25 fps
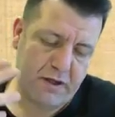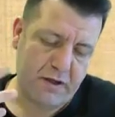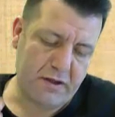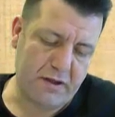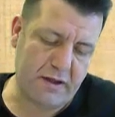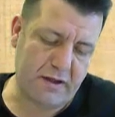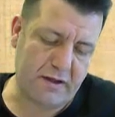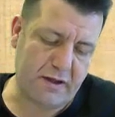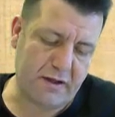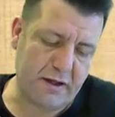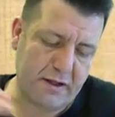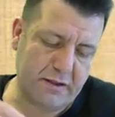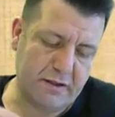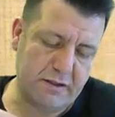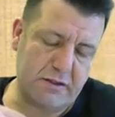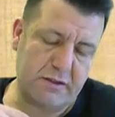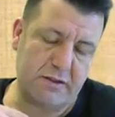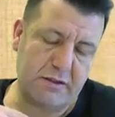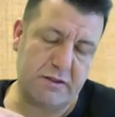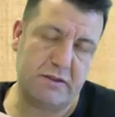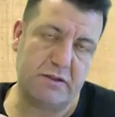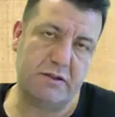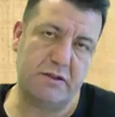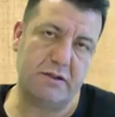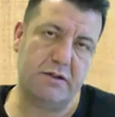Neden?
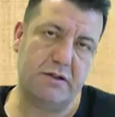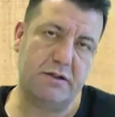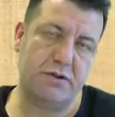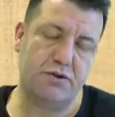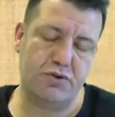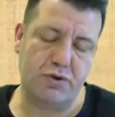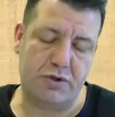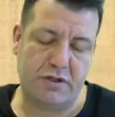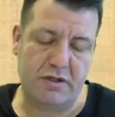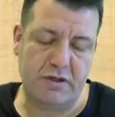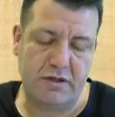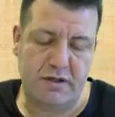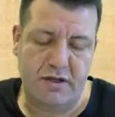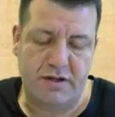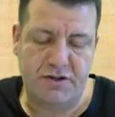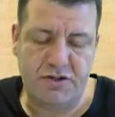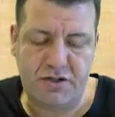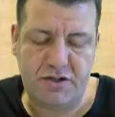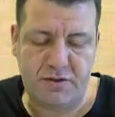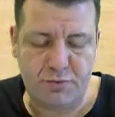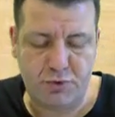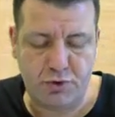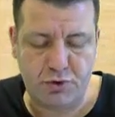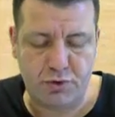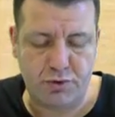E, çünkü
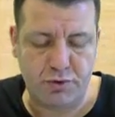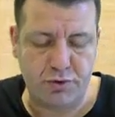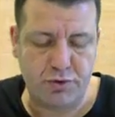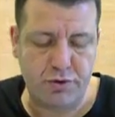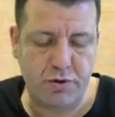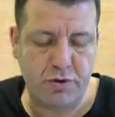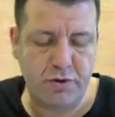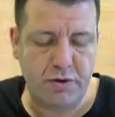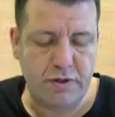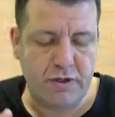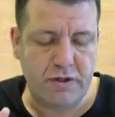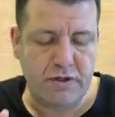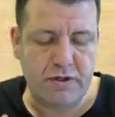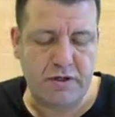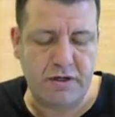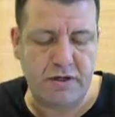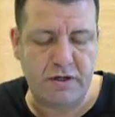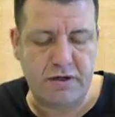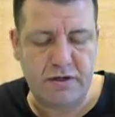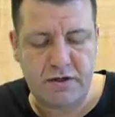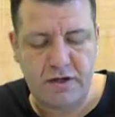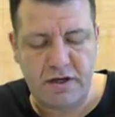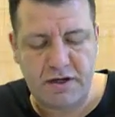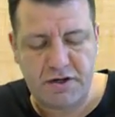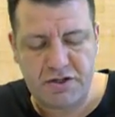yarıçap soruluyor. E,
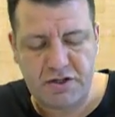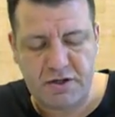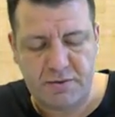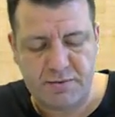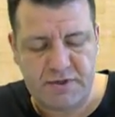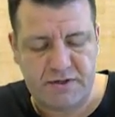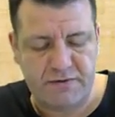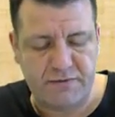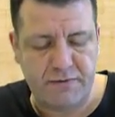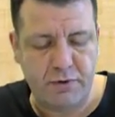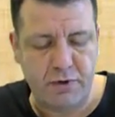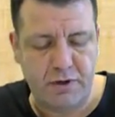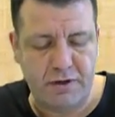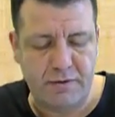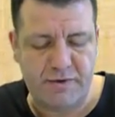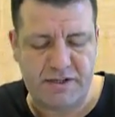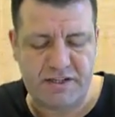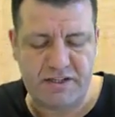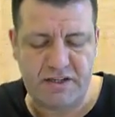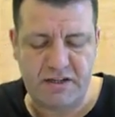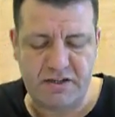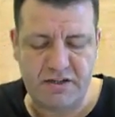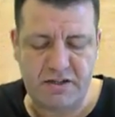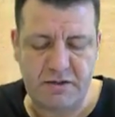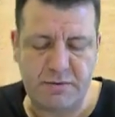yarıçap 0
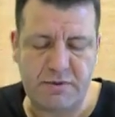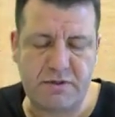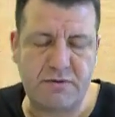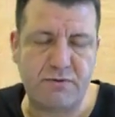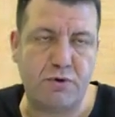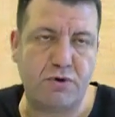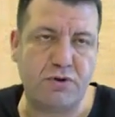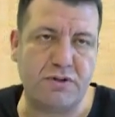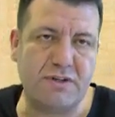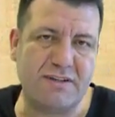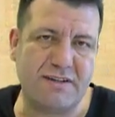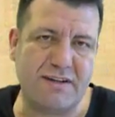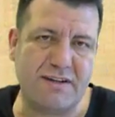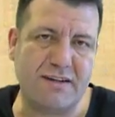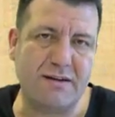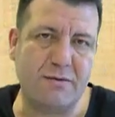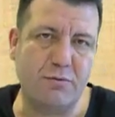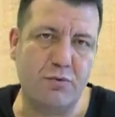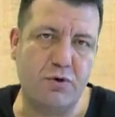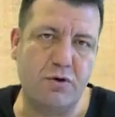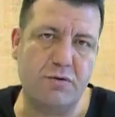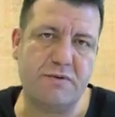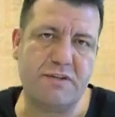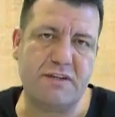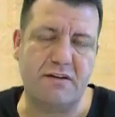olamaz. Yarıçap 0 olsa zaten
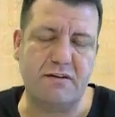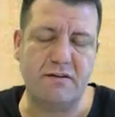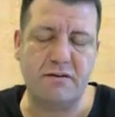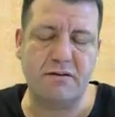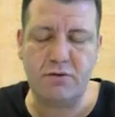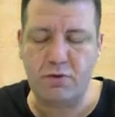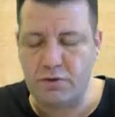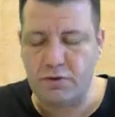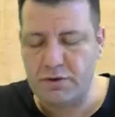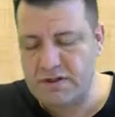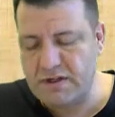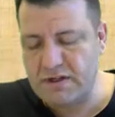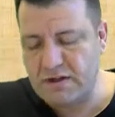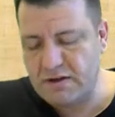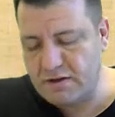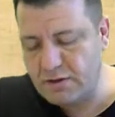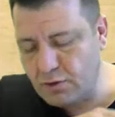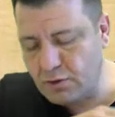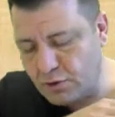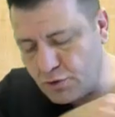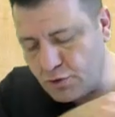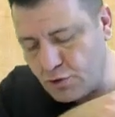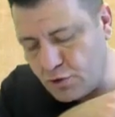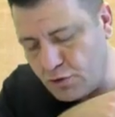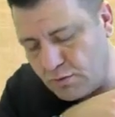böyle bir silindir, silindir
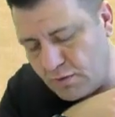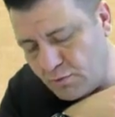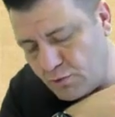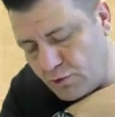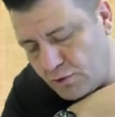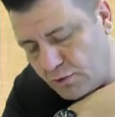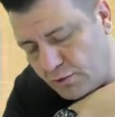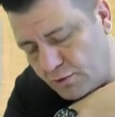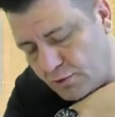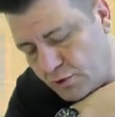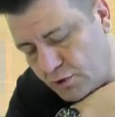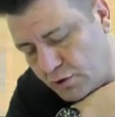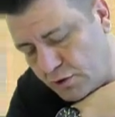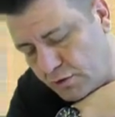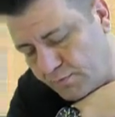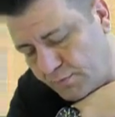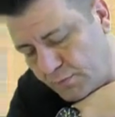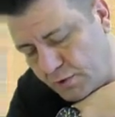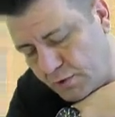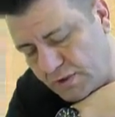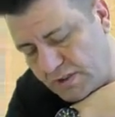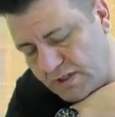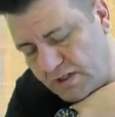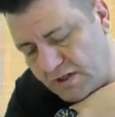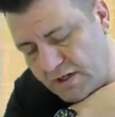oluşturmamış oluruz.
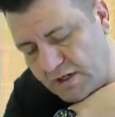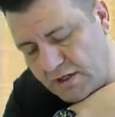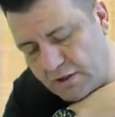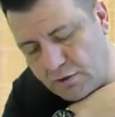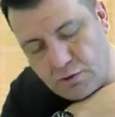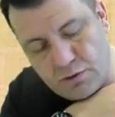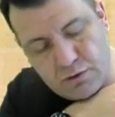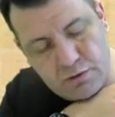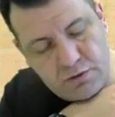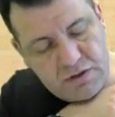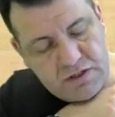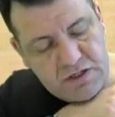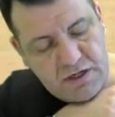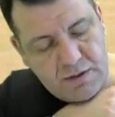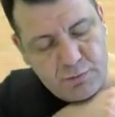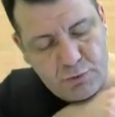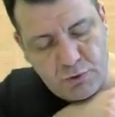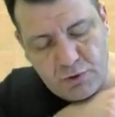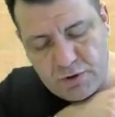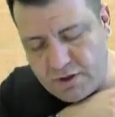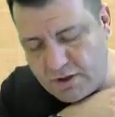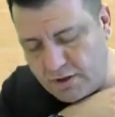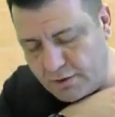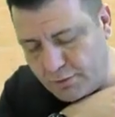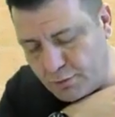Dolayısıyla R4'ü cevap
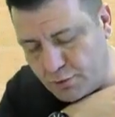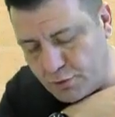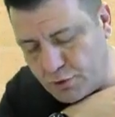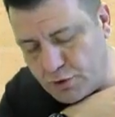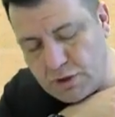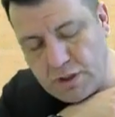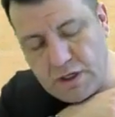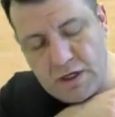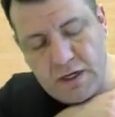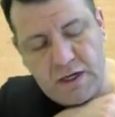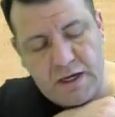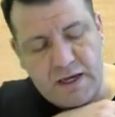olarak alıyoruz.